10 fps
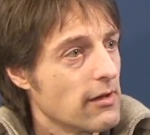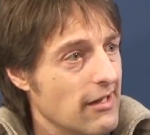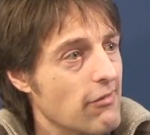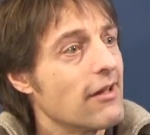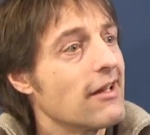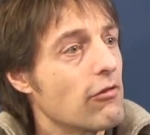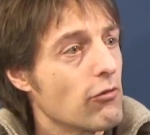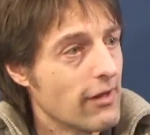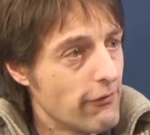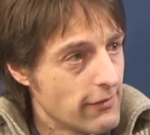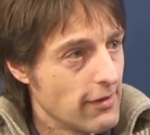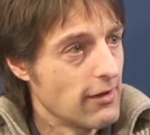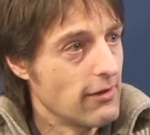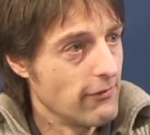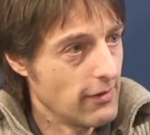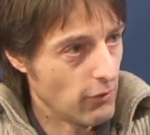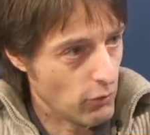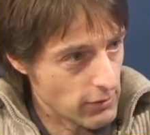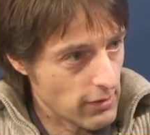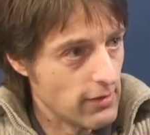Dann ist er nicht so giftig, wenn er
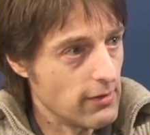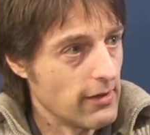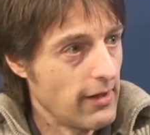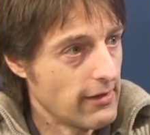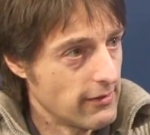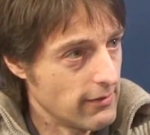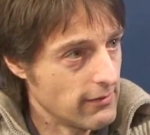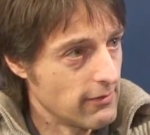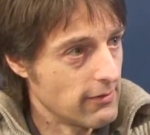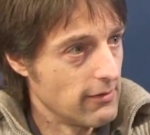runterregnet,